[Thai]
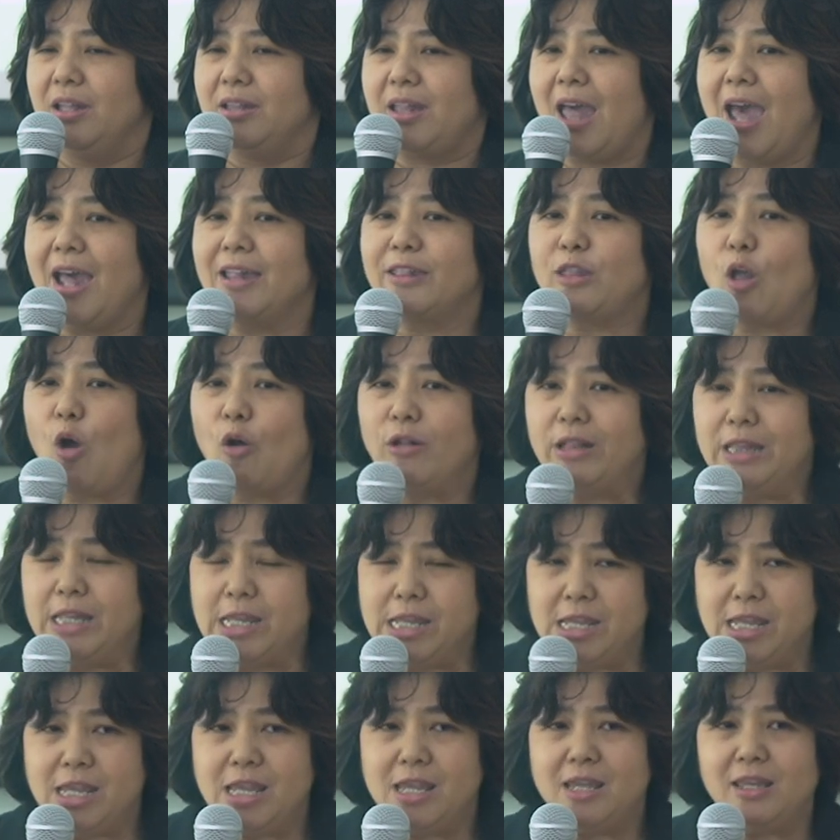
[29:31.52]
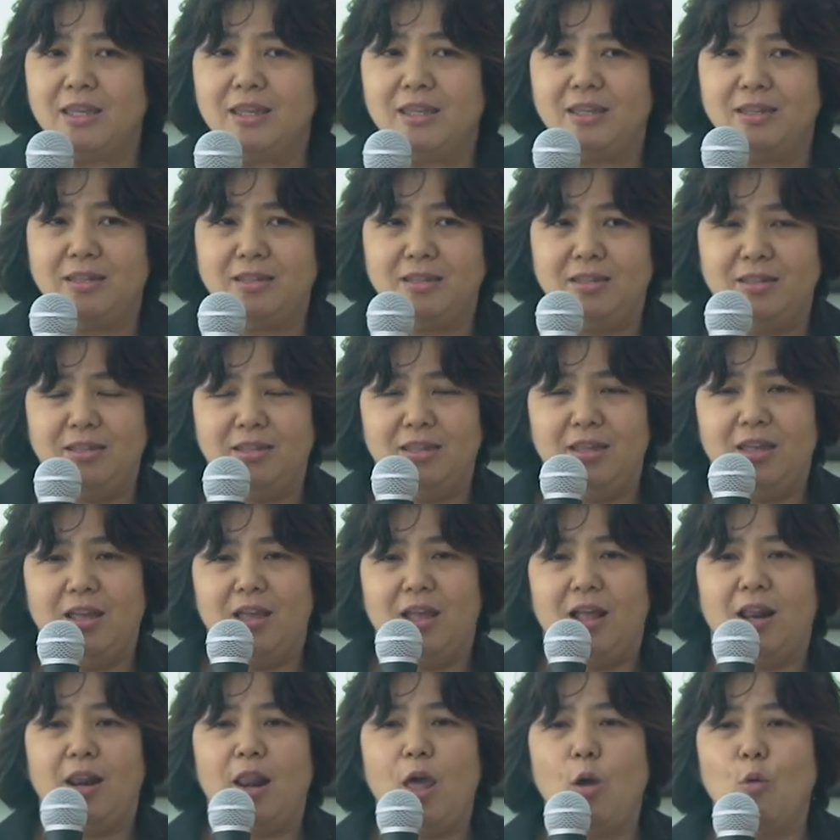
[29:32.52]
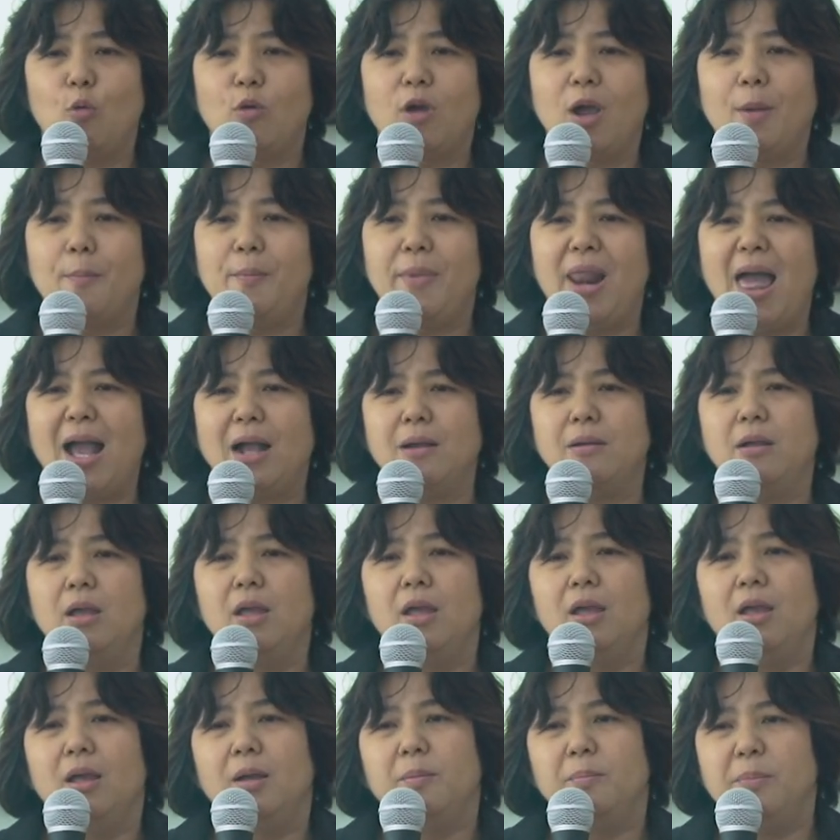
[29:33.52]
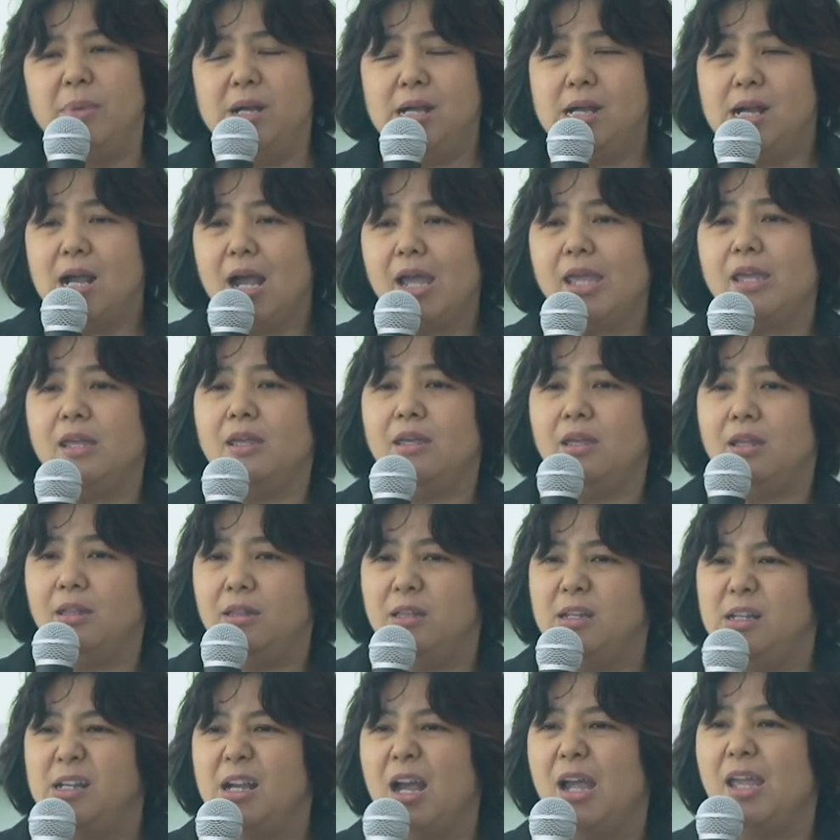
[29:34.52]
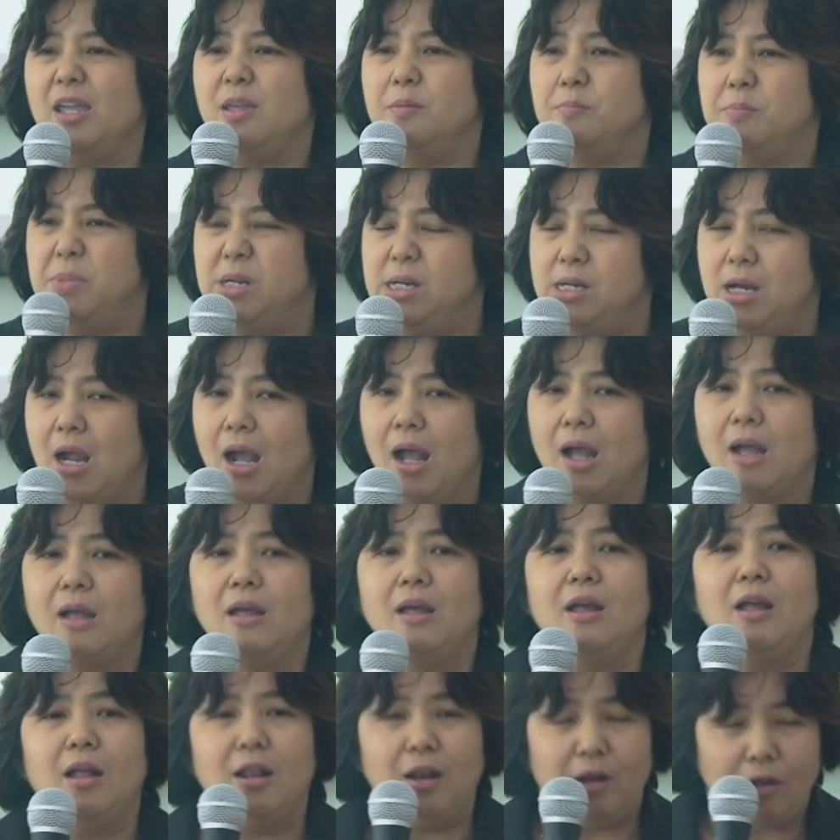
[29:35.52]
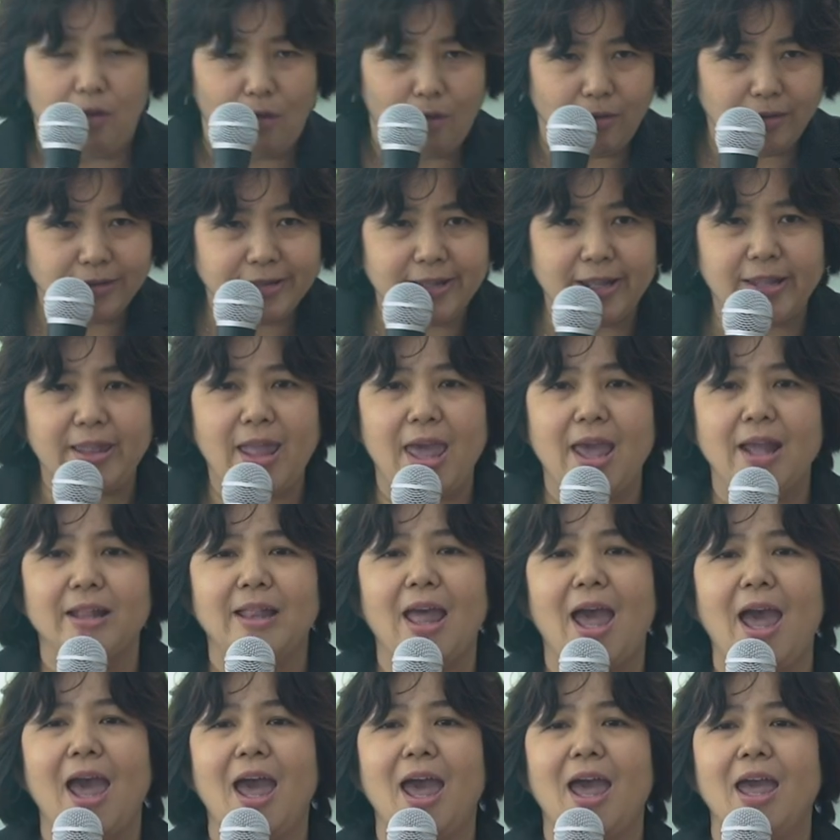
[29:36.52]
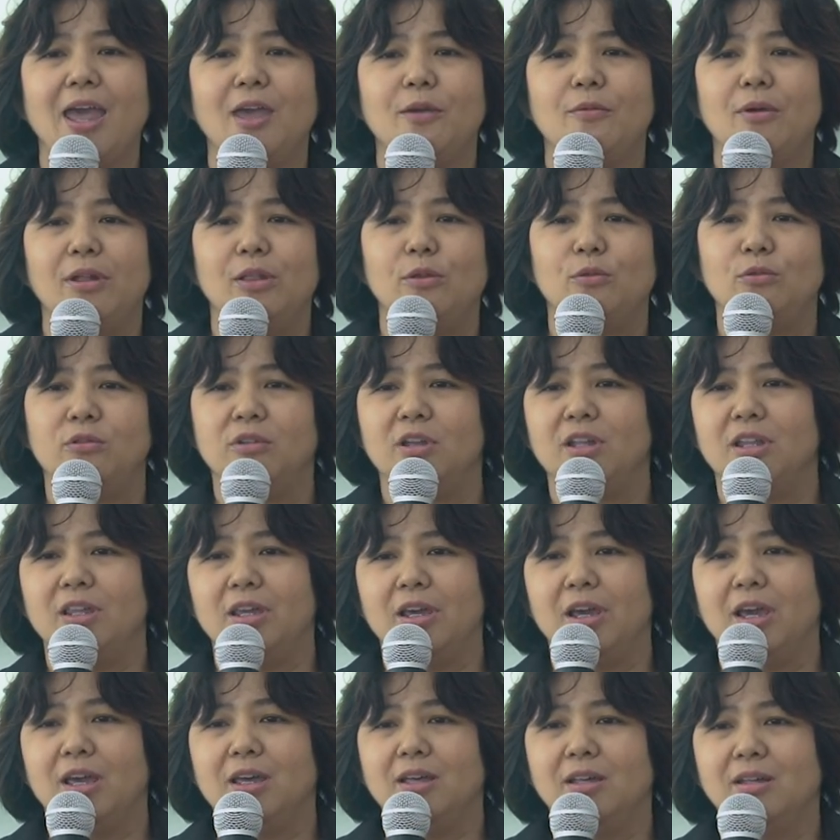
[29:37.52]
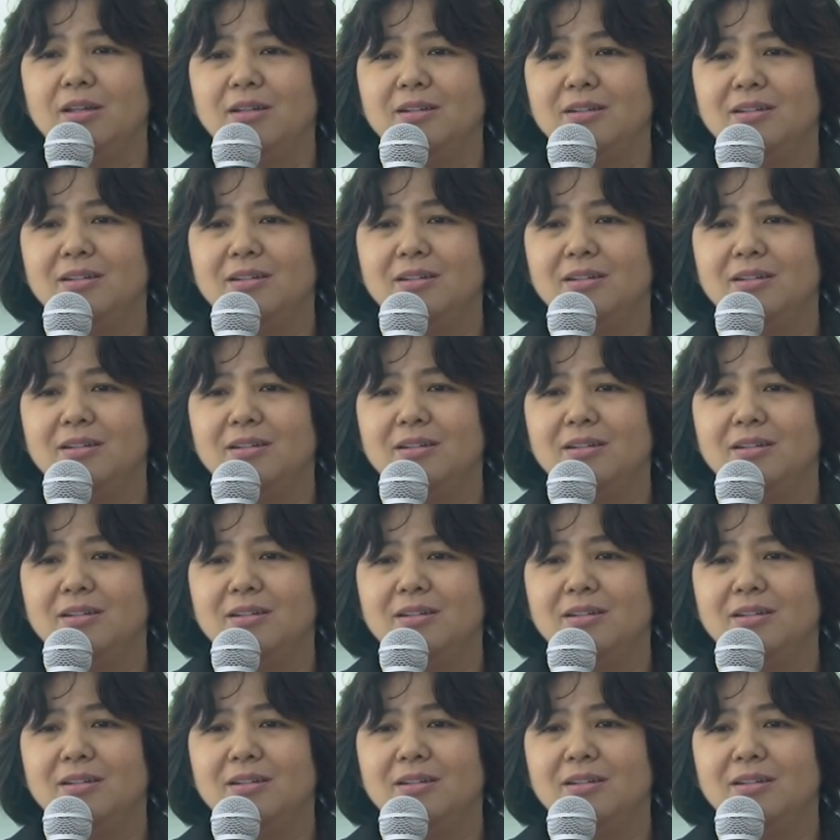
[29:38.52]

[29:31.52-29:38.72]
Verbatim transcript: ถ้าตอนนี้เรากำลังเมื่อยเหนื่อยเบื่อลองแสดงท่าให้มันดูหน่อยเลยค่ะ